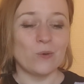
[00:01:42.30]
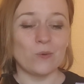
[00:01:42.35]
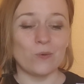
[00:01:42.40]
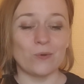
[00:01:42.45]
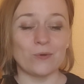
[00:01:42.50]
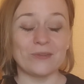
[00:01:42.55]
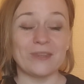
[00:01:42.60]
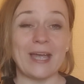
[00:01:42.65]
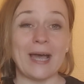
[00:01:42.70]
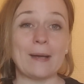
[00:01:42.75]

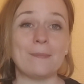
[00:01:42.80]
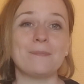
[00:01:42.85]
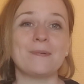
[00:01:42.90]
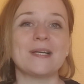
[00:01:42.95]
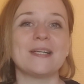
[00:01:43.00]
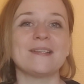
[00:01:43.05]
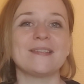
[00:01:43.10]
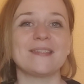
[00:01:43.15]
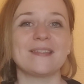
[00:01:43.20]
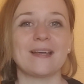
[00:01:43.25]
on a
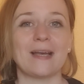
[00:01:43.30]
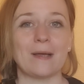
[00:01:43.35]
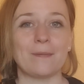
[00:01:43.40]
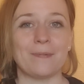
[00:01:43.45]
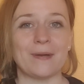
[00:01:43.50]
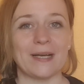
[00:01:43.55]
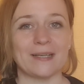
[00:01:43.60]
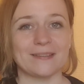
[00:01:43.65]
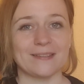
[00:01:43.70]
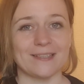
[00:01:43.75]
plaisir à
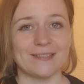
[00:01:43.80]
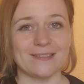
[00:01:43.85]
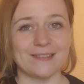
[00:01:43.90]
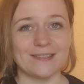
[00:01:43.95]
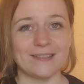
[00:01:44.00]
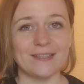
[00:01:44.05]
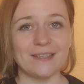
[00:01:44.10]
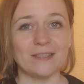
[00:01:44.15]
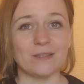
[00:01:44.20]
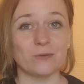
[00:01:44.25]

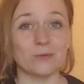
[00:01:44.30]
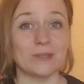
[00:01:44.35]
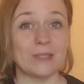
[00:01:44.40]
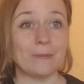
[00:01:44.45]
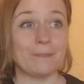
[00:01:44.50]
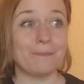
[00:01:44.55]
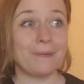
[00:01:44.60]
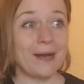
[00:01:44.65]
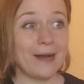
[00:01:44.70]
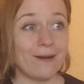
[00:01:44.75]
partager et on
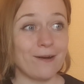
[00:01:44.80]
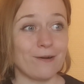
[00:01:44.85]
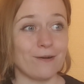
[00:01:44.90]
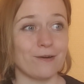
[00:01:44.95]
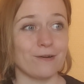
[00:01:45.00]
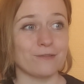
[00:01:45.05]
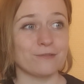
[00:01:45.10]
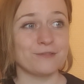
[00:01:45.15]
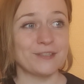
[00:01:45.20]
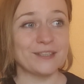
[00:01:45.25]
n'est pas
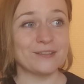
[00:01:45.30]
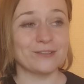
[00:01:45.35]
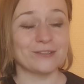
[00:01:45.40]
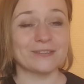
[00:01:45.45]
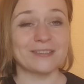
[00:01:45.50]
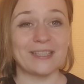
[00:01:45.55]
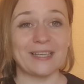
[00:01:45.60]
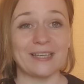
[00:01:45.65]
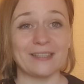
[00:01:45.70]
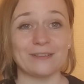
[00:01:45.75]
en fait en
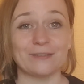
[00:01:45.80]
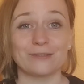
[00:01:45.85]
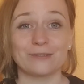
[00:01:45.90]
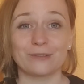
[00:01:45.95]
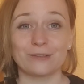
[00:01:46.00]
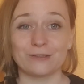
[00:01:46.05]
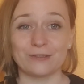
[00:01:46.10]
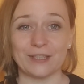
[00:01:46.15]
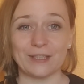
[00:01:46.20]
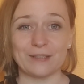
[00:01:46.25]
train
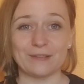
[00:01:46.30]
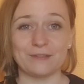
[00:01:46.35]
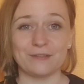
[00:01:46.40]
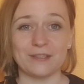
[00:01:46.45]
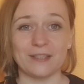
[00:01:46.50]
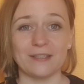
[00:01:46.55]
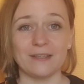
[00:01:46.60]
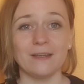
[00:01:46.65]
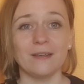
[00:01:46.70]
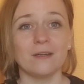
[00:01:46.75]
de
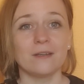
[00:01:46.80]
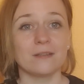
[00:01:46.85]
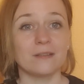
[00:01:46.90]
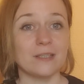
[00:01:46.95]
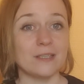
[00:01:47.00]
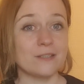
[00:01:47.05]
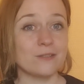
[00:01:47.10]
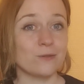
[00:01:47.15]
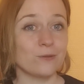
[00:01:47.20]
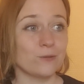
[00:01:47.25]
vérifier
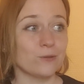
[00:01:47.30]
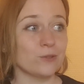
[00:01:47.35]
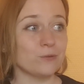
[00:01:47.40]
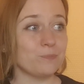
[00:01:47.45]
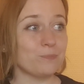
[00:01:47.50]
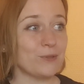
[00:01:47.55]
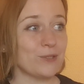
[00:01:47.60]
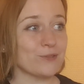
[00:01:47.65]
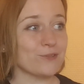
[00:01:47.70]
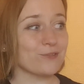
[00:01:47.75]
qu'est-ce que l'autre
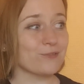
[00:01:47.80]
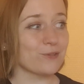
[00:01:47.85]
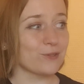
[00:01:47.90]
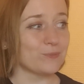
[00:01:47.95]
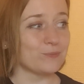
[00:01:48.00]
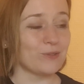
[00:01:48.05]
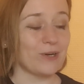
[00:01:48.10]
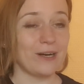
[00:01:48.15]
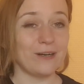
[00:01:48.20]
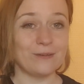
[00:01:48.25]
pense de
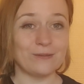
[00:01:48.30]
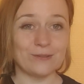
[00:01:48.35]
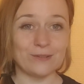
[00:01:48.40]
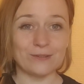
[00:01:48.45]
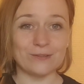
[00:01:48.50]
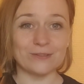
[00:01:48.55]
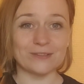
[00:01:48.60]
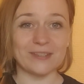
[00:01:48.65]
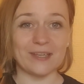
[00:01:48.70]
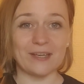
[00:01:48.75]
moi. Au
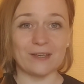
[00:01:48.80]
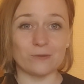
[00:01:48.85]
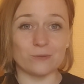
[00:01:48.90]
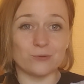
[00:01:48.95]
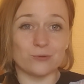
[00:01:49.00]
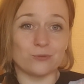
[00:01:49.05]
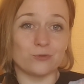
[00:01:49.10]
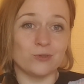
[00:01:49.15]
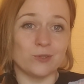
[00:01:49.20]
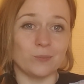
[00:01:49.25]
contraire, on
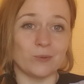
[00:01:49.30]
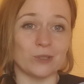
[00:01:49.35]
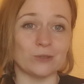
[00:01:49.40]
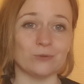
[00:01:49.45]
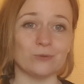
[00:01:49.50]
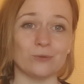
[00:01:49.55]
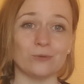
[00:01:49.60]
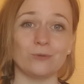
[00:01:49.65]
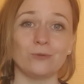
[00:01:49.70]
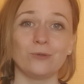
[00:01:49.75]
se dit, ben
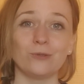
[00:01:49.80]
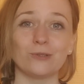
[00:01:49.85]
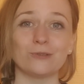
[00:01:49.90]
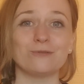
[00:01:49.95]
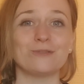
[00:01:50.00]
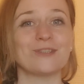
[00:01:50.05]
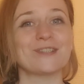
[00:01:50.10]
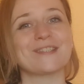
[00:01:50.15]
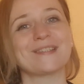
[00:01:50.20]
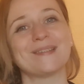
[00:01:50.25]
non, l'autre
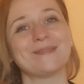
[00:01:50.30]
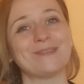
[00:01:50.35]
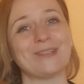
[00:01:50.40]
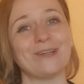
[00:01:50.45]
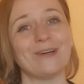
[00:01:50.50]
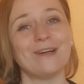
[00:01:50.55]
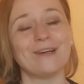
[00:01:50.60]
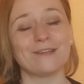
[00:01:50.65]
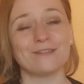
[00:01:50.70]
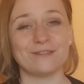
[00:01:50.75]

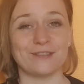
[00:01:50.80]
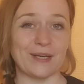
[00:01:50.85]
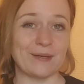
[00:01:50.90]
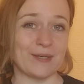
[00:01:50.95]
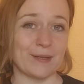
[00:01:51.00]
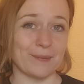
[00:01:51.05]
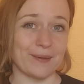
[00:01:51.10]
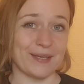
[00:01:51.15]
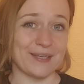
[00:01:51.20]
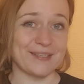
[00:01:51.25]
forcément va
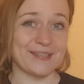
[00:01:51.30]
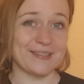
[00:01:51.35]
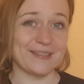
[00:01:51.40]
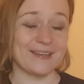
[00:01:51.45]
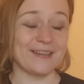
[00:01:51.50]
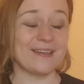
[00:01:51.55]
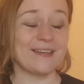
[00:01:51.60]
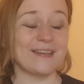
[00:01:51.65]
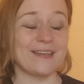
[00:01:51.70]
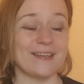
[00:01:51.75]

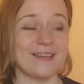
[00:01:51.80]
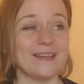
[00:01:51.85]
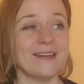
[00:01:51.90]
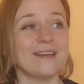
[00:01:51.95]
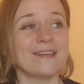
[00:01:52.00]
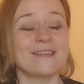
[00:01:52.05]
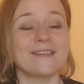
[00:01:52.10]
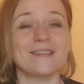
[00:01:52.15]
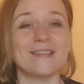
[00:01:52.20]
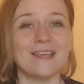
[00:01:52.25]
m'apprécier et
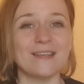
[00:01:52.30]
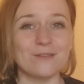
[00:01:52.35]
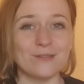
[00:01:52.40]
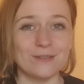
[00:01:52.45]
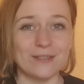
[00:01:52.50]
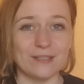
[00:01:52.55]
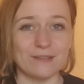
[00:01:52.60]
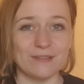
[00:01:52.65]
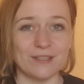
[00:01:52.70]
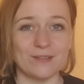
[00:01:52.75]
c'est
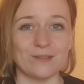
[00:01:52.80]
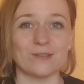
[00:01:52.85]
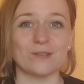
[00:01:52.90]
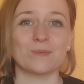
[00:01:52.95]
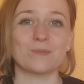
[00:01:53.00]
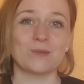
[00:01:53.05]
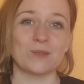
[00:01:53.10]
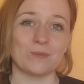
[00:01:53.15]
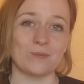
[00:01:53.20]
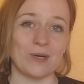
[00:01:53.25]
une
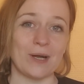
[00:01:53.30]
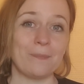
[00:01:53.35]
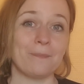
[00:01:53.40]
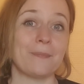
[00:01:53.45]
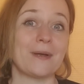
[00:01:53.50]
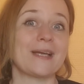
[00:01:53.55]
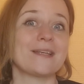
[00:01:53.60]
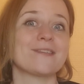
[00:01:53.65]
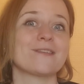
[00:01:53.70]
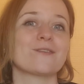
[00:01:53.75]
évidence pour moi
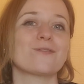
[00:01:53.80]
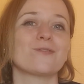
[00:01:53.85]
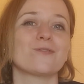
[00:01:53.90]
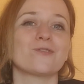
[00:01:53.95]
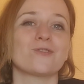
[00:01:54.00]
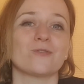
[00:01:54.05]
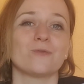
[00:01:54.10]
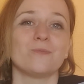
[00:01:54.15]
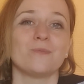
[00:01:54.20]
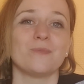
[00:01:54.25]
parce que
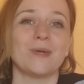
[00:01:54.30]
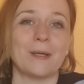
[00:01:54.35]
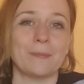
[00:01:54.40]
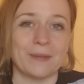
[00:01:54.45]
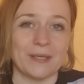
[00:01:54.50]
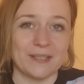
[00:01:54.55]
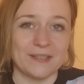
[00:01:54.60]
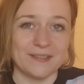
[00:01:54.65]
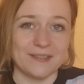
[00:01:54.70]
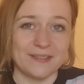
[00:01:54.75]
je
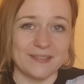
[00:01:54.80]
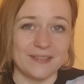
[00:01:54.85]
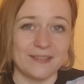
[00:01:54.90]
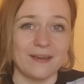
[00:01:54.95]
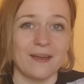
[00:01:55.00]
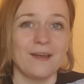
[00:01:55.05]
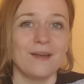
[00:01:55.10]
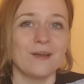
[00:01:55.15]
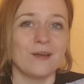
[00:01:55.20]
m'apprécie